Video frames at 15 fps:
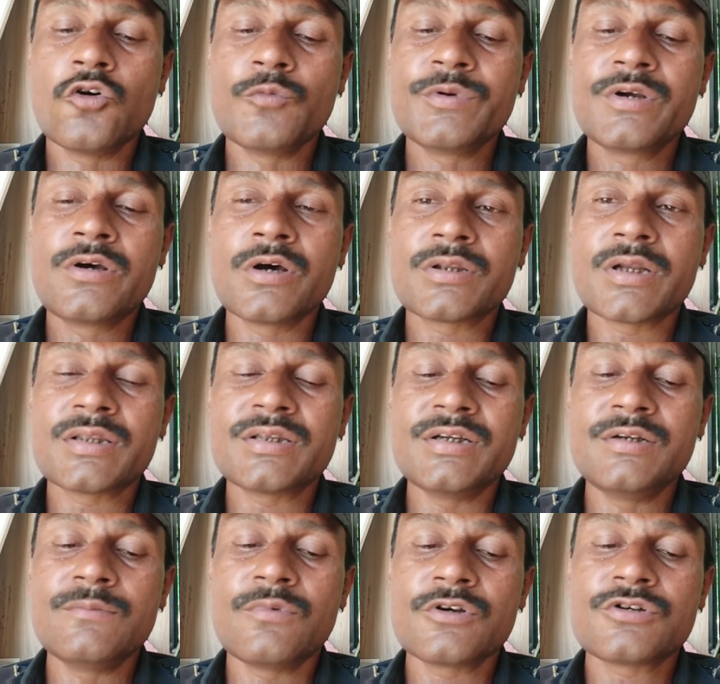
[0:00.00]
অভিজ্ঞতা
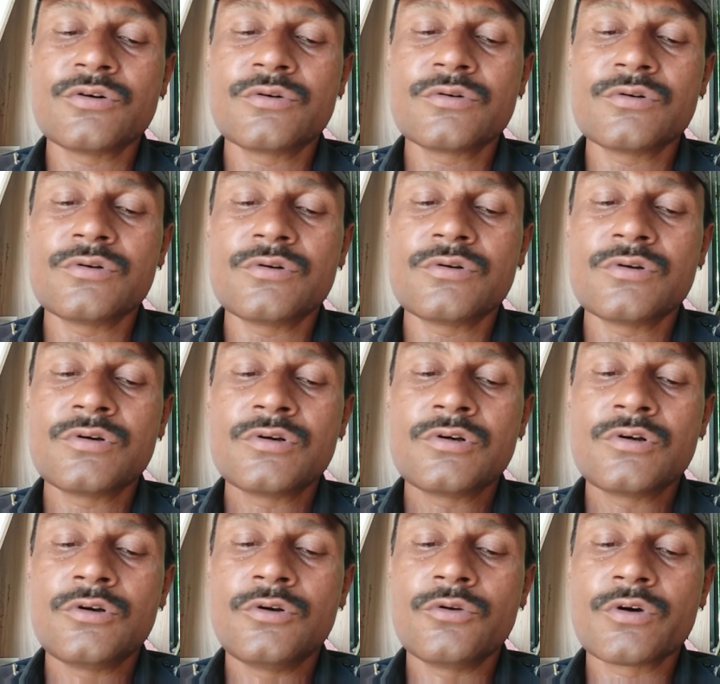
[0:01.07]
তিন বছর
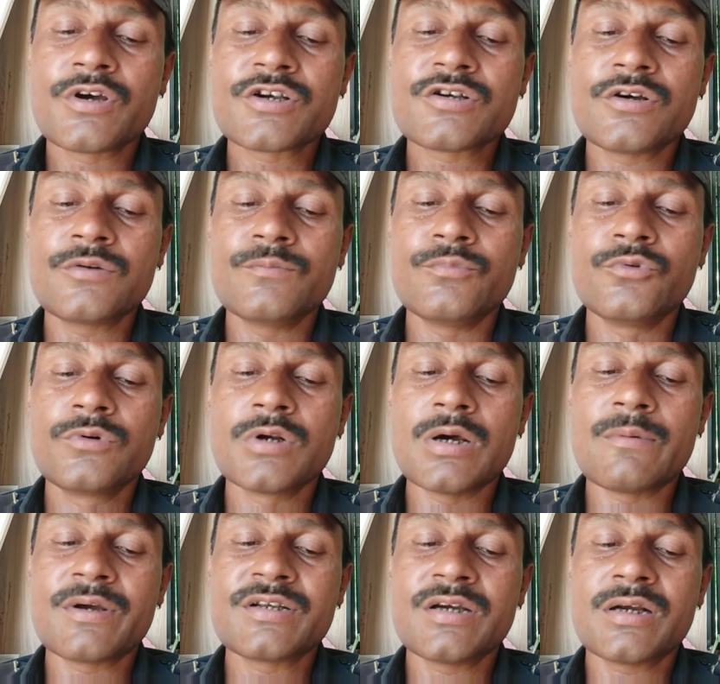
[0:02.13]
লোকেশন
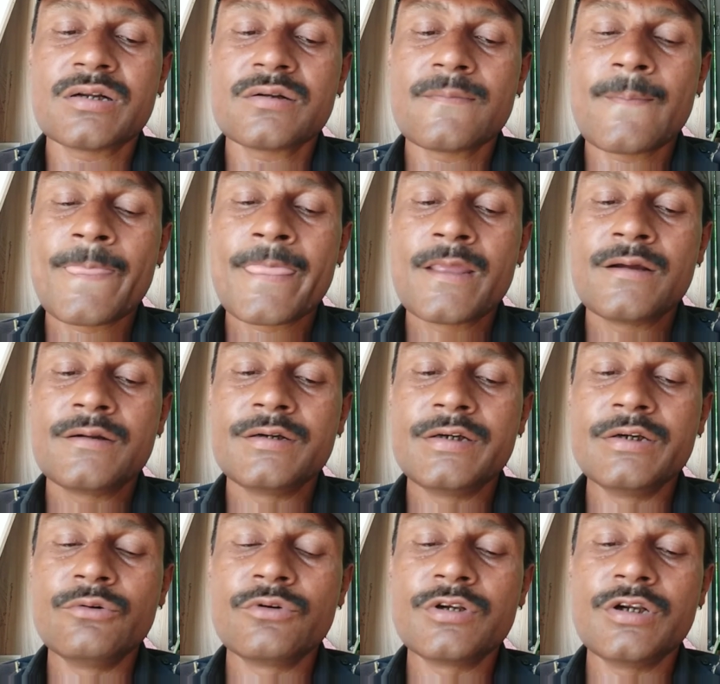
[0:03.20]
বুডরা বাজার
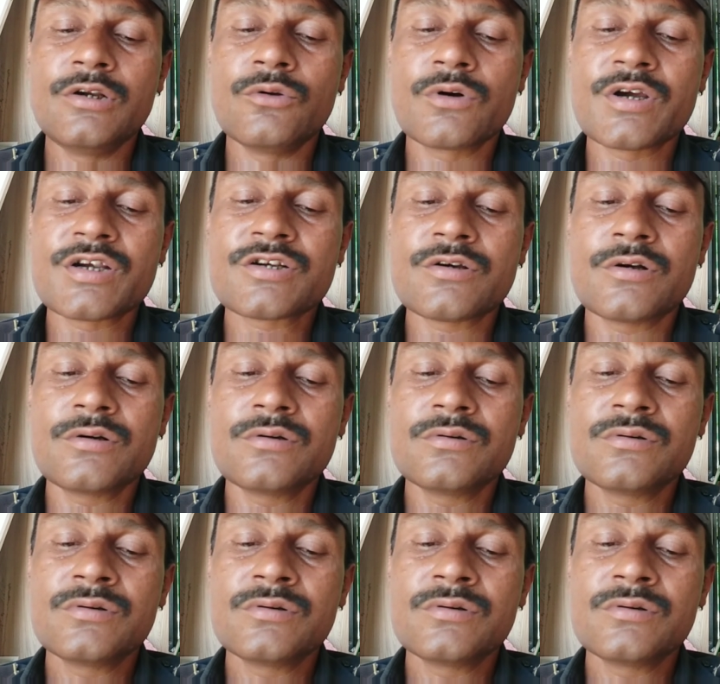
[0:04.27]
ডিউটি লোকেশন